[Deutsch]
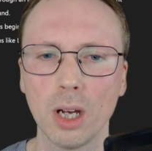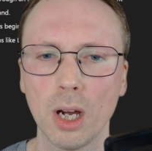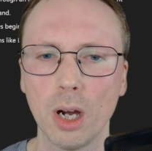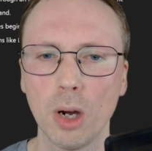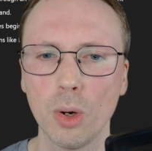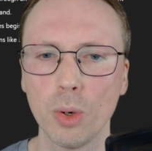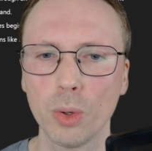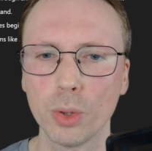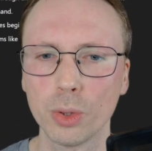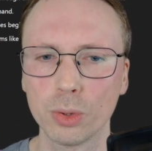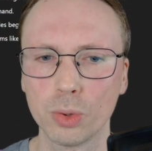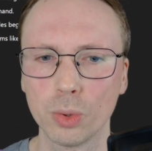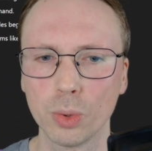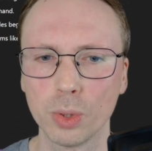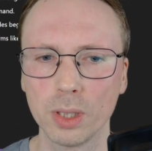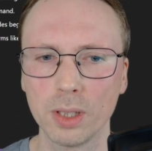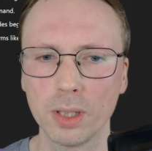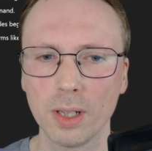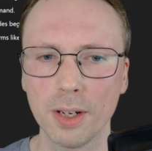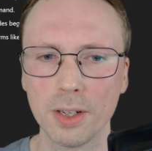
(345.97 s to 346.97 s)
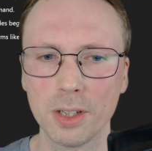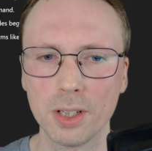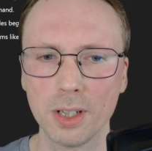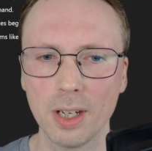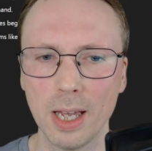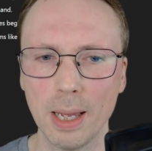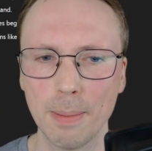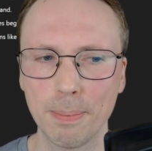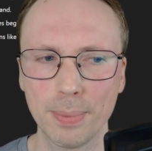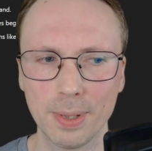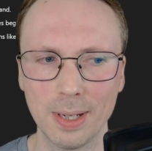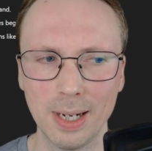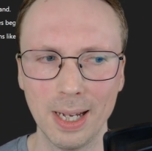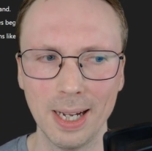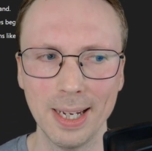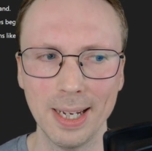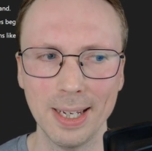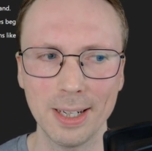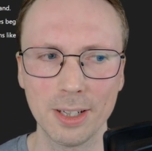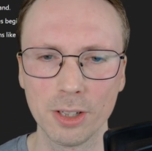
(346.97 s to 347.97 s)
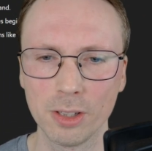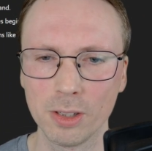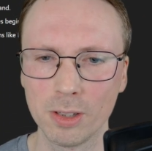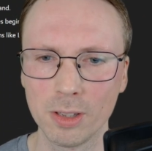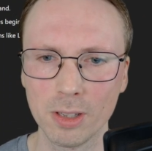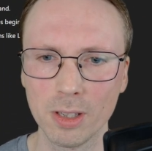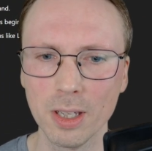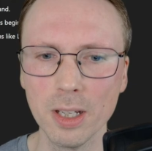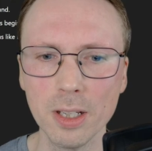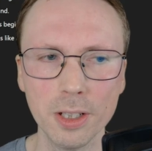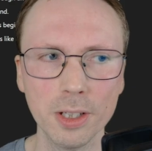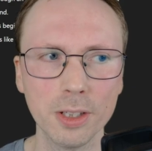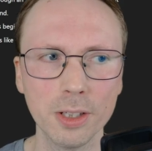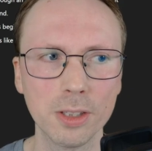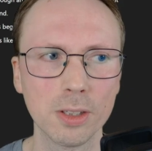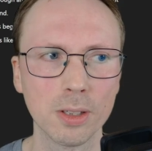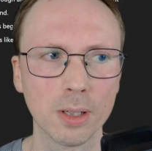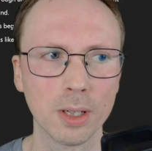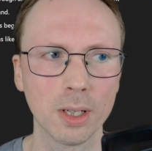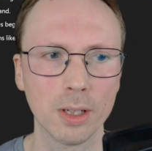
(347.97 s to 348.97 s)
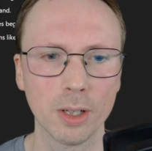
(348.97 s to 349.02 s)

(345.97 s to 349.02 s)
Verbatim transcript: auch sogenannte Applied Skills.